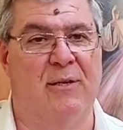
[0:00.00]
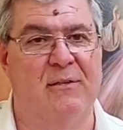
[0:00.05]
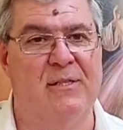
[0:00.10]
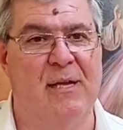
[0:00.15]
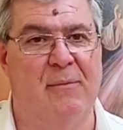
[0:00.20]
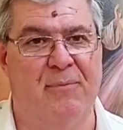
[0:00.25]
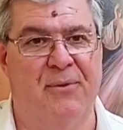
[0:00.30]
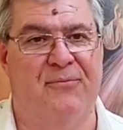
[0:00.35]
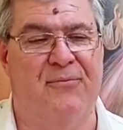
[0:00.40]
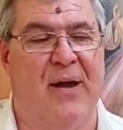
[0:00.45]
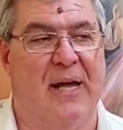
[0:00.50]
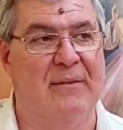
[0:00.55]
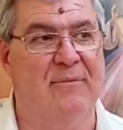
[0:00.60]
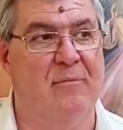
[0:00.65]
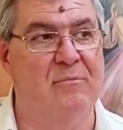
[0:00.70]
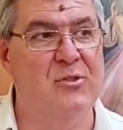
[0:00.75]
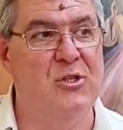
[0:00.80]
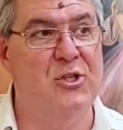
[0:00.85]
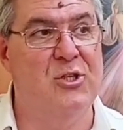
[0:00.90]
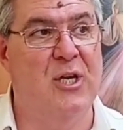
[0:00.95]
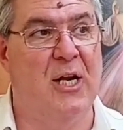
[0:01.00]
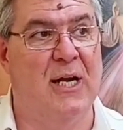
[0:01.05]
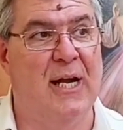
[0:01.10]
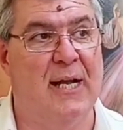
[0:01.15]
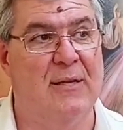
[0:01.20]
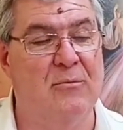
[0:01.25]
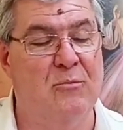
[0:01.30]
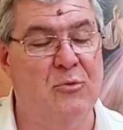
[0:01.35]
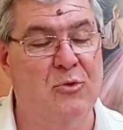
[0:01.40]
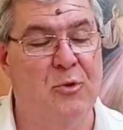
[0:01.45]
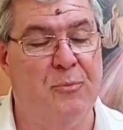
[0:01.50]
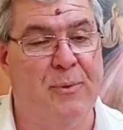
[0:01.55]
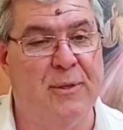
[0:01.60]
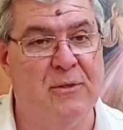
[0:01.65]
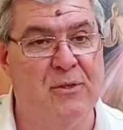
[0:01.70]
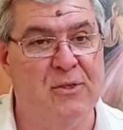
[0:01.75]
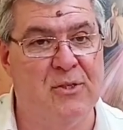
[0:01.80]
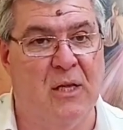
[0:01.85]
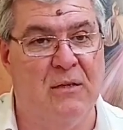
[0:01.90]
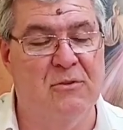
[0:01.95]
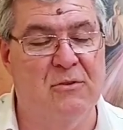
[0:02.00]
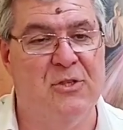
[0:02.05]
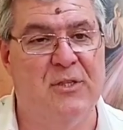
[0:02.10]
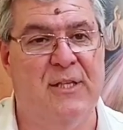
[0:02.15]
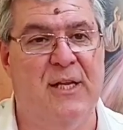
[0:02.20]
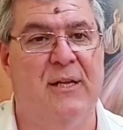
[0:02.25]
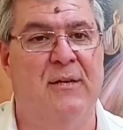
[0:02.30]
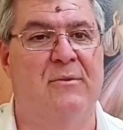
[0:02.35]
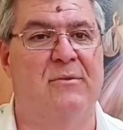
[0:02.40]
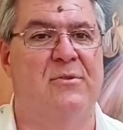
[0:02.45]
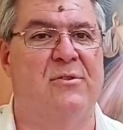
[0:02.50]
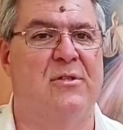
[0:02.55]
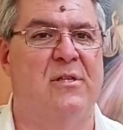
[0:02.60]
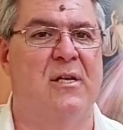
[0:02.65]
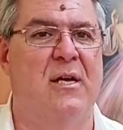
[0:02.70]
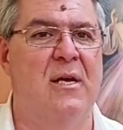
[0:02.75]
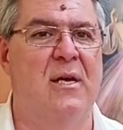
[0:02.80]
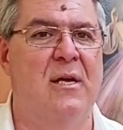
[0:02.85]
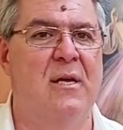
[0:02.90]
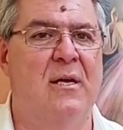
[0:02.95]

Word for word: que eu sempre falo, vamos enxergar no mundo pelos olhos de Deus.